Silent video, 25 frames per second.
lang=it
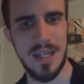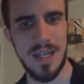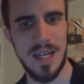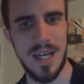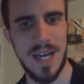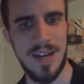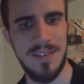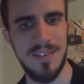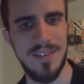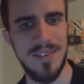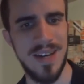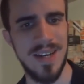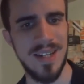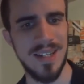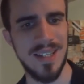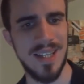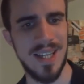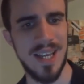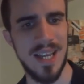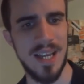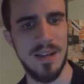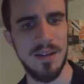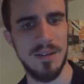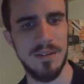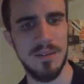aveva
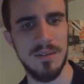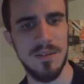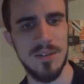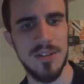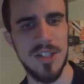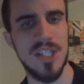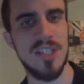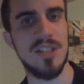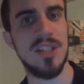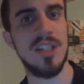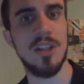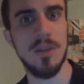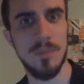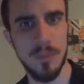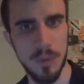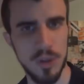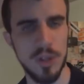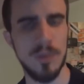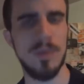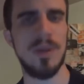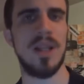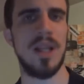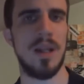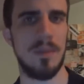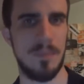anche gestito
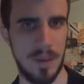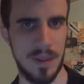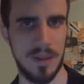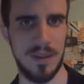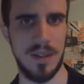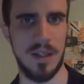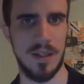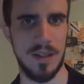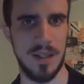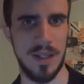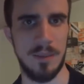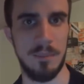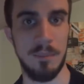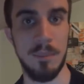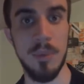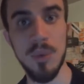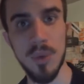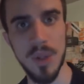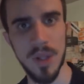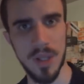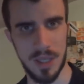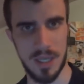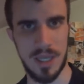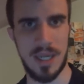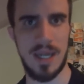molto bene la partita, più
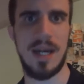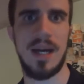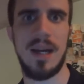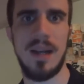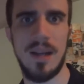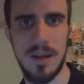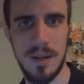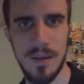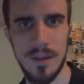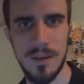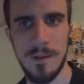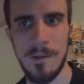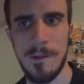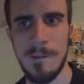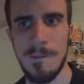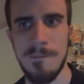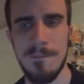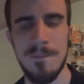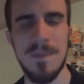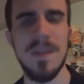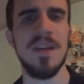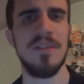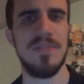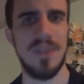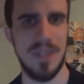del Real,
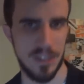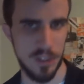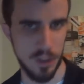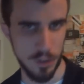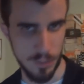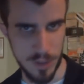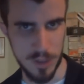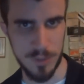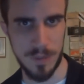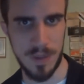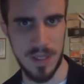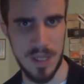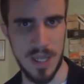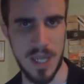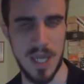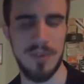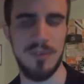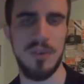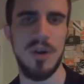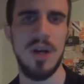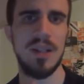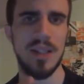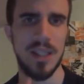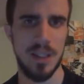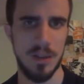in effetti non mi
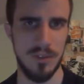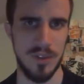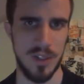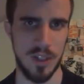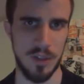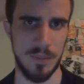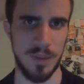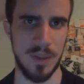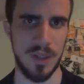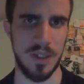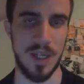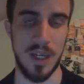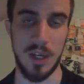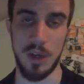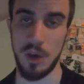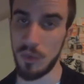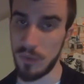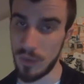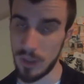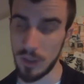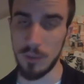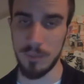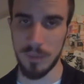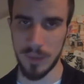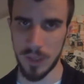sbagliavo e andremo a vedere perché. Lo
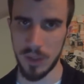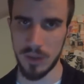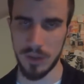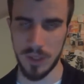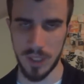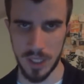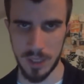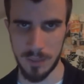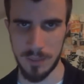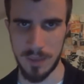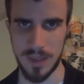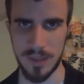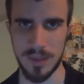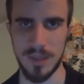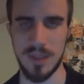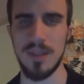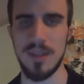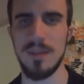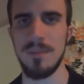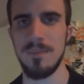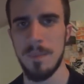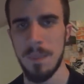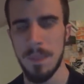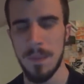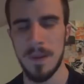faremo però
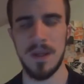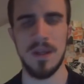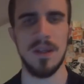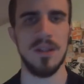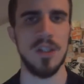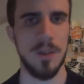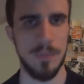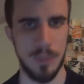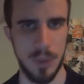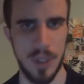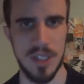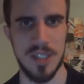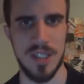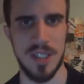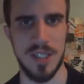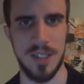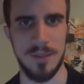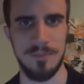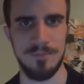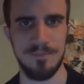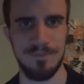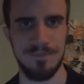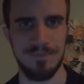chiaramente dopo la sigla.